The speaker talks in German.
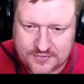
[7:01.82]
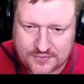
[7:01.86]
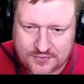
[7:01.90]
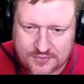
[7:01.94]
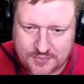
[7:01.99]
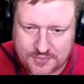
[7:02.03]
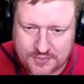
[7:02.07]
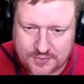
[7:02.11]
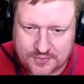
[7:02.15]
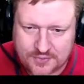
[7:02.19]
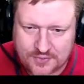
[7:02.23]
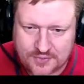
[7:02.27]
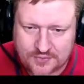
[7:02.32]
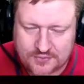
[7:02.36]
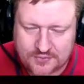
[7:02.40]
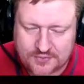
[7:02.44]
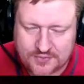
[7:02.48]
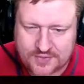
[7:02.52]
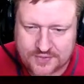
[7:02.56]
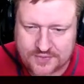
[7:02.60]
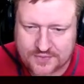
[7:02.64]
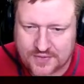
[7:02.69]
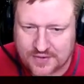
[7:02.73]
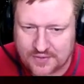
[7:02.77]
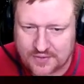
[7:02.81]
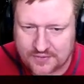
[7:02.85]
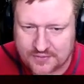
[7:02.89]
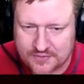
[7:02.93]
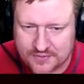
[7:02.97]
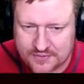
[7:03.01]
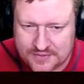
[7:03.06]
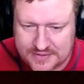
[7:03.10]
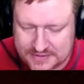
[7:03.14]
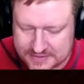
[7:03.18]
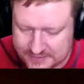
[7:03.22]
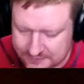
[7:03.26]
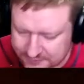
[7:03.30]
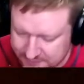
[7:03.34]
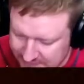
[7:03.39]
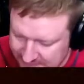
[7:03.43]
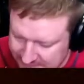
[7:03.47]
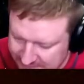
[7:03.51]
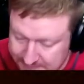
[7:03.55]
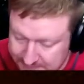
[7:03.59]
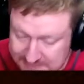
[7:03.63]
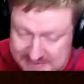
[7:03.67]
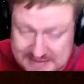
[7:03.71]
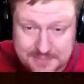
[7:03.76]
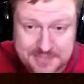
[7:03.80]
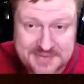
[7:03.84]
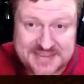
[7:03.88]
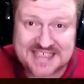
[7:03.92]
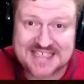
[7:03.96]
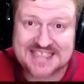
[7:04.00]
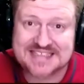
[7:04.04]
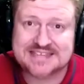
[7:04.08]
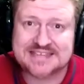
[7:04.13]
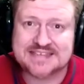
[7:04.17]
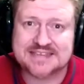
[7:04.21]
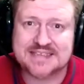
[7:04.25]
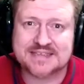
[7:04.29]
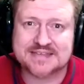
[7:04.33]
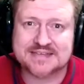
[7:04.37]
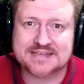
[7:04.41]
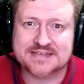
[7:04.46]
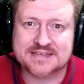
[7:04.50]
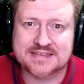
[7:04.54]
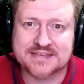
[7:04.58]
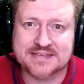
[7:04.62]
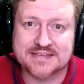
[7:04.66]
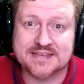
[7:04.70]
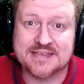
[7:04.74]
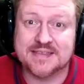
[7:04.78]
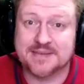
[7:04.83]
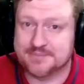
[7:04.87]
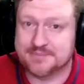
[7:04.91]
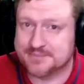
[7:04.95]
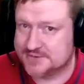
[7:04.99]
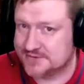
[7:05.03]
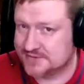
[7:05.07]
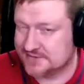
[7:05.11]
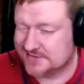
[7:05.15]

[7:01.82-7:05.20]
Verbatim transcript: immer zu Hause wird, ist auch noch nicht gefallen, aber ich habe die S-Taste geklebt.